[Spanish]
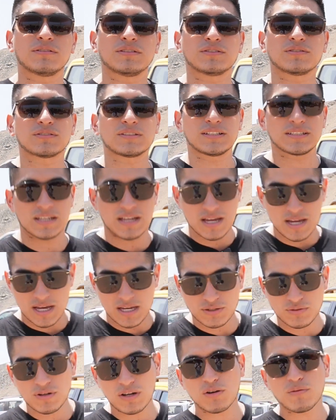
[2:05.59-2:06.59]
Entonces,
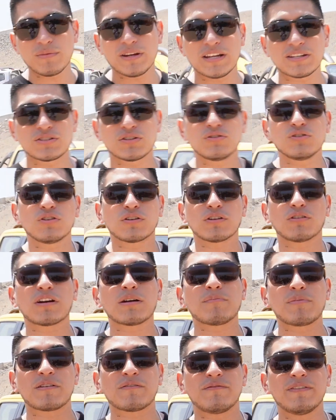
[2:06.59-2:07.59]
es una combinación yo creo
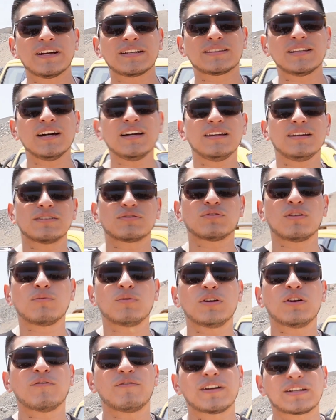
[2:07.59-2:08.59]
que perfecta y es una
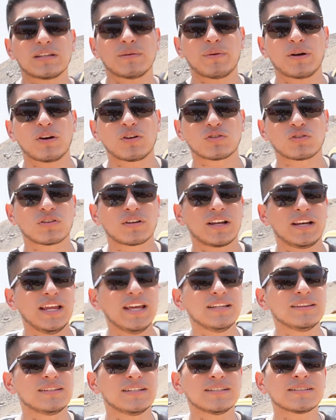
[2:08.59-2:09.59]
buena oferta para nuestros
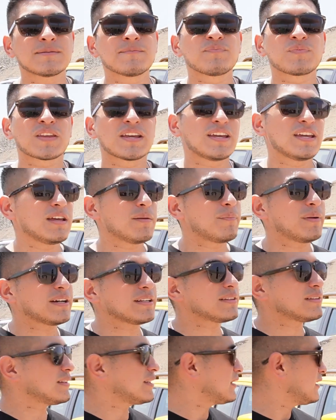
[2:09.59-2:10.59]
clientes. Y de,
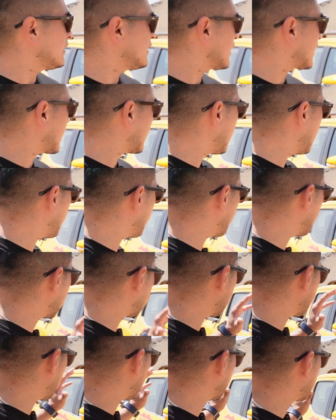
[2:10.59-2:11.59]
de cara a la
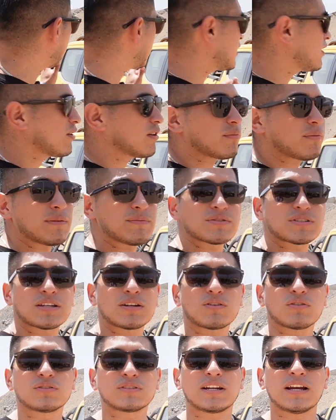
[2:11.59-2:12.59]
parte posterior vamos a
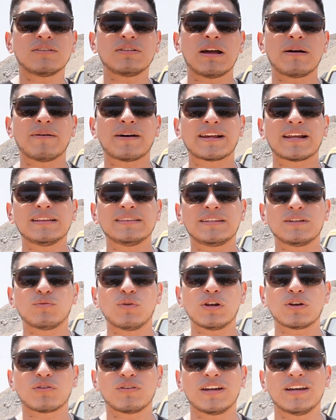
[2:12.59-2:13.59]
encontrar la barra
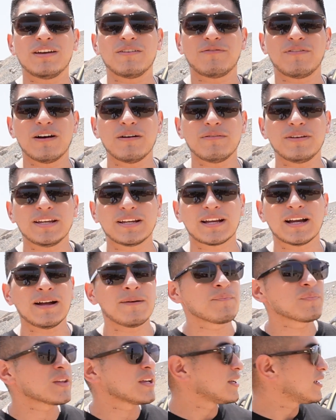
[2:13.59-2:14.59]
antihuelco ya de fábrica
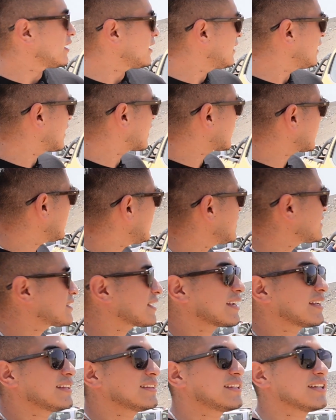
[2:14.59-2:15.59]
y las rieles
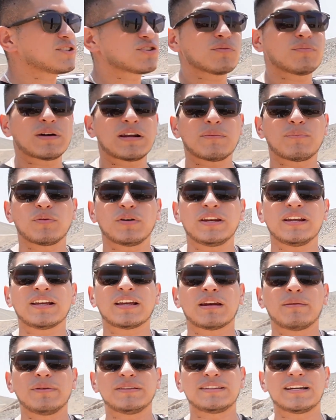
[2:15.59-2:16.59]
en el techo para poder
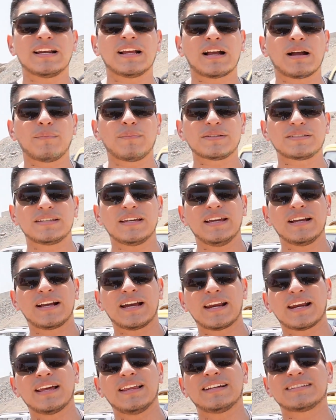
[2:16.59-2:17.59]
incrementar la capacidad de
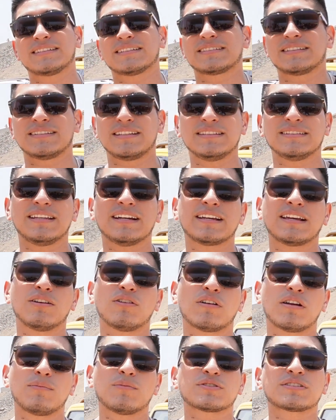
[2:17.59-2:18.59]
carga de hasta 70
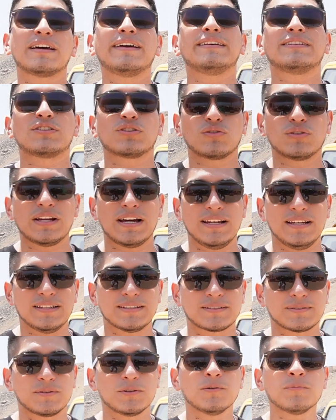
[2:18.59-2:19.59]
kilogramos
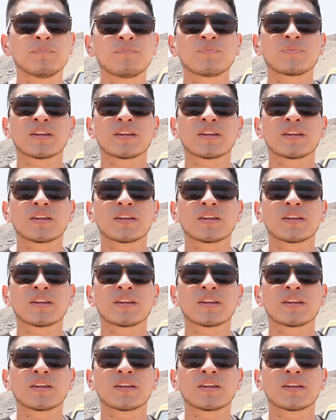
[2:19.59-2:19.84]
adicionales, ¿no?